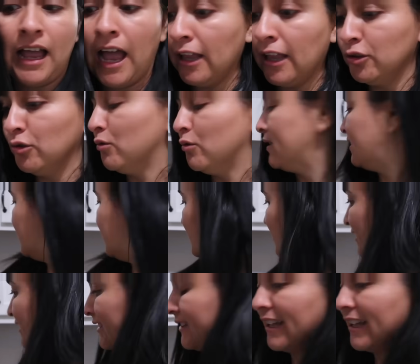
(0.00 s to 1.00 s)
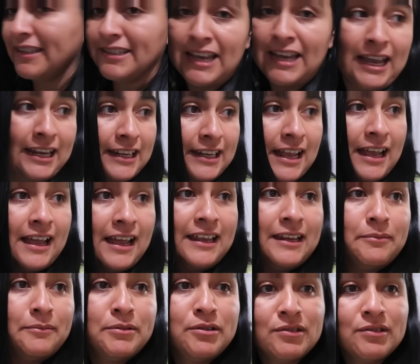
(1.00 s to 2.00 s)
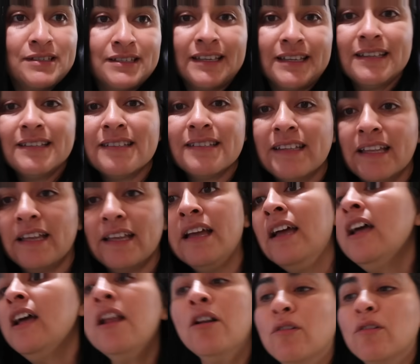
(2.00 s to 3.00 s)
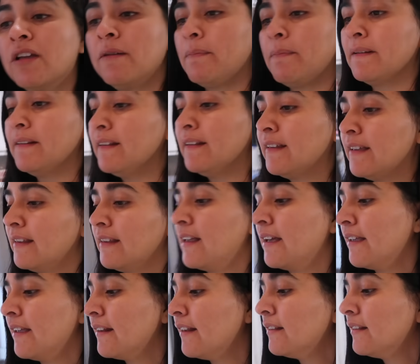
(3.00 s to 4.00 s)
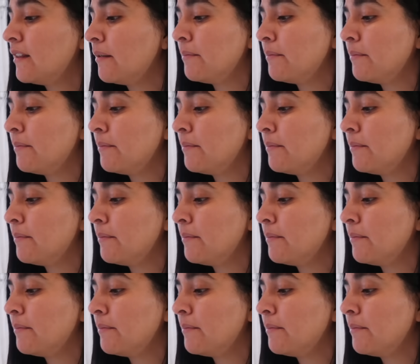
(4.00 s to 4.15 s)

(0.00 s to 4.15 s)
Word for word: Ah, no, este es el de Dayana. El mío es este. Lo que pasa es que Dayana